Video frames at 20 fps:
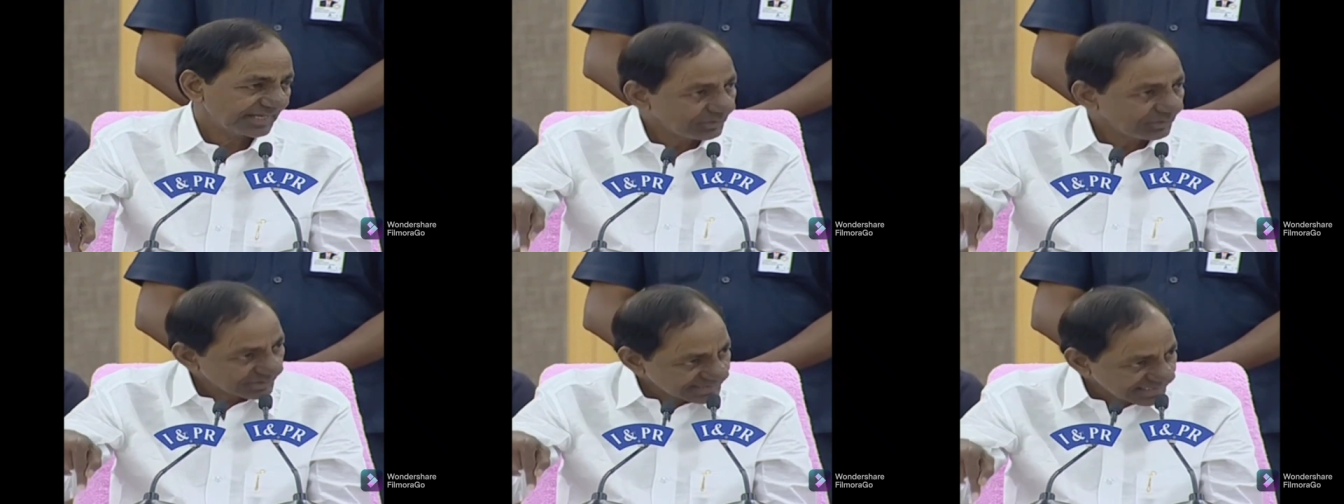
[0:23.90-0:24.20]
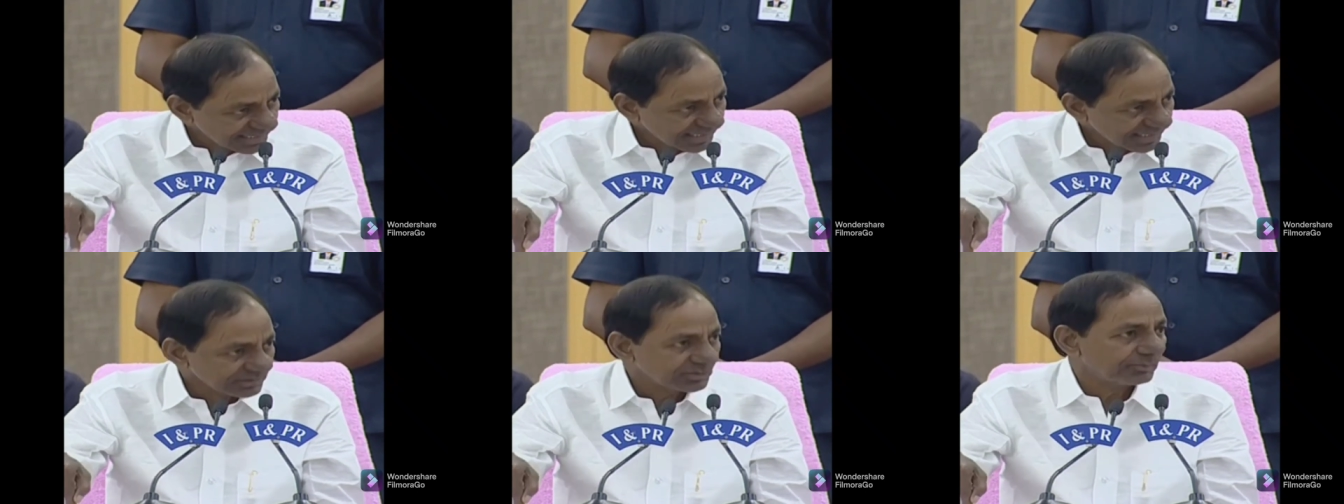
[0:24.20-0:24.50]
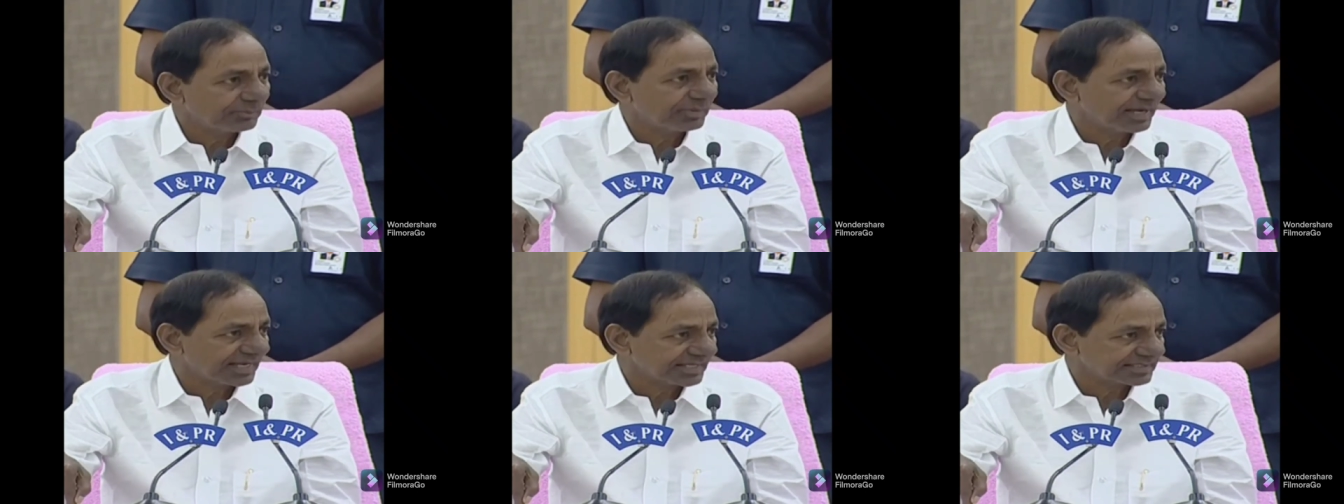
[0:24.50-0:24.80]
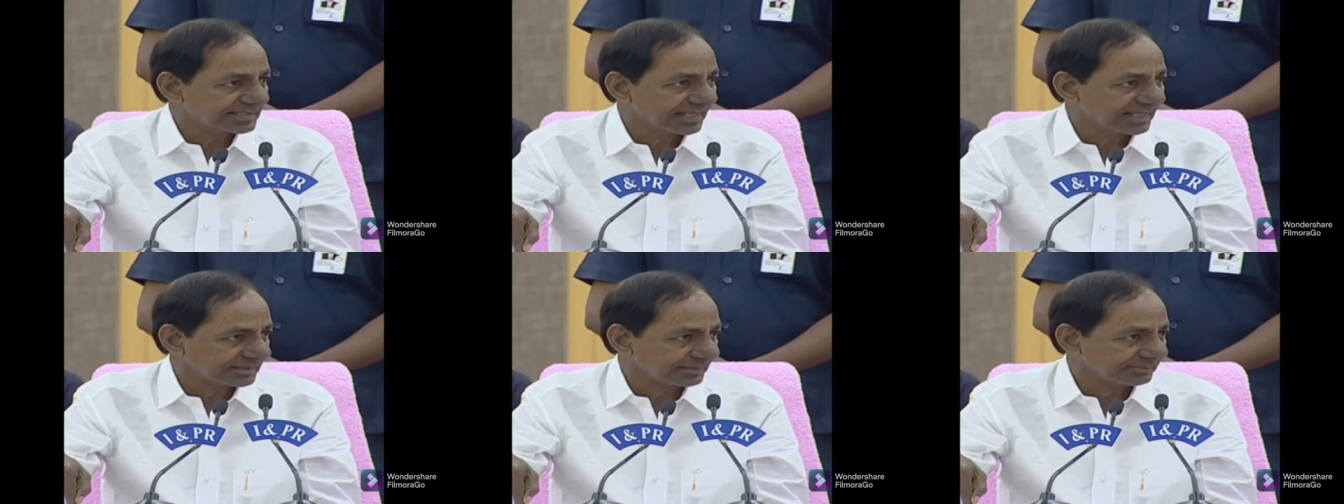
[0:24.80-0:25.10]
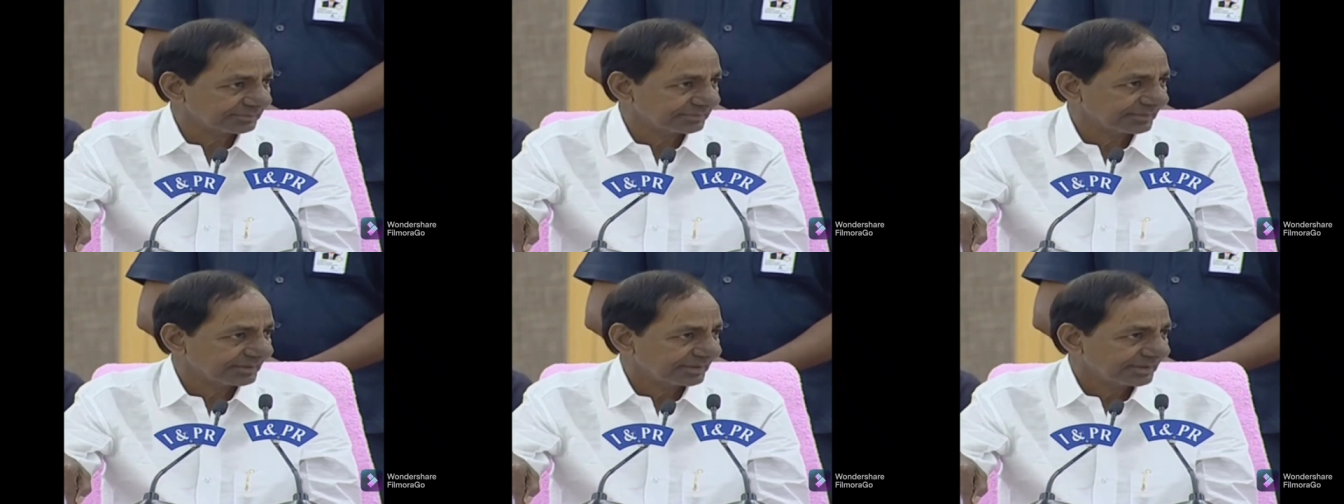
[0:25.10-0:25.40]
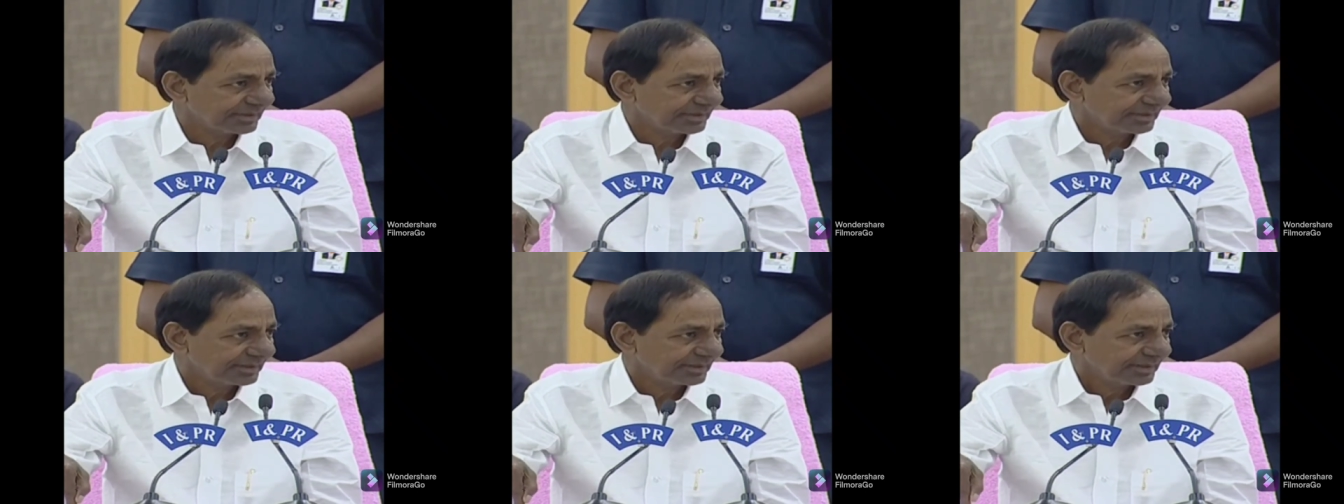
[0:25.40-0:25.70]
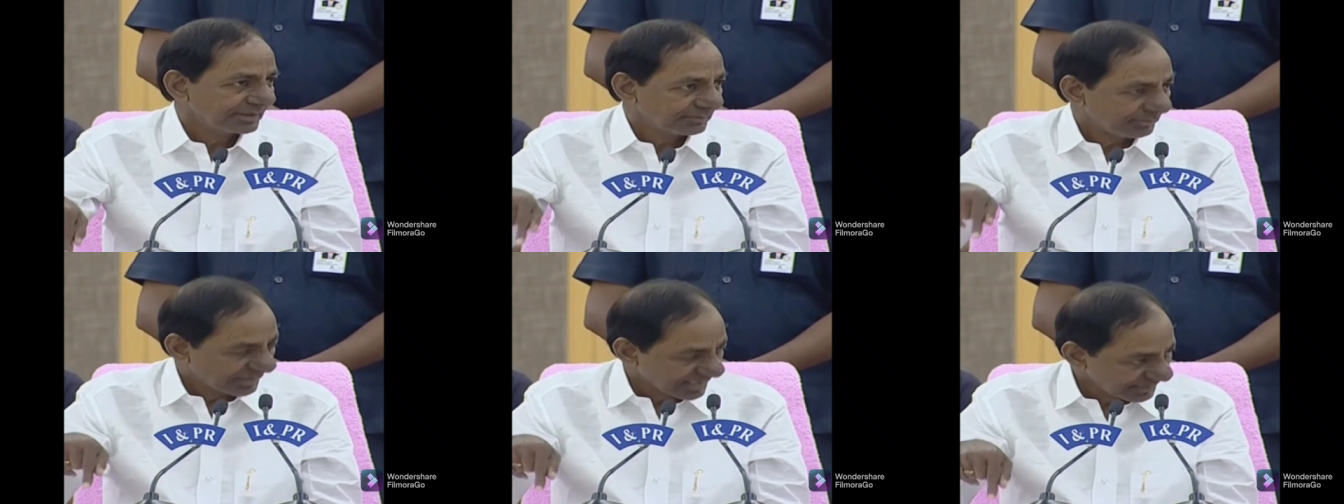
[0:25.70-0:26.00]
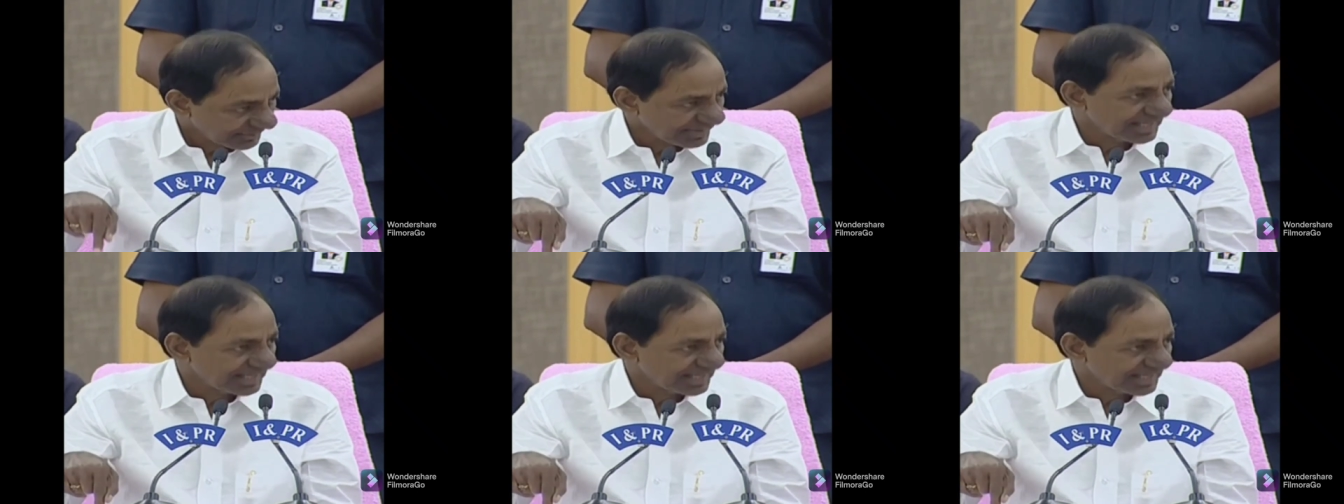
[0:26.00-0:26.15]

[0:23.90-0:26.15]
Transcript: ఎన్ని వచ్చినా తొంభై ఐదు శాతం మన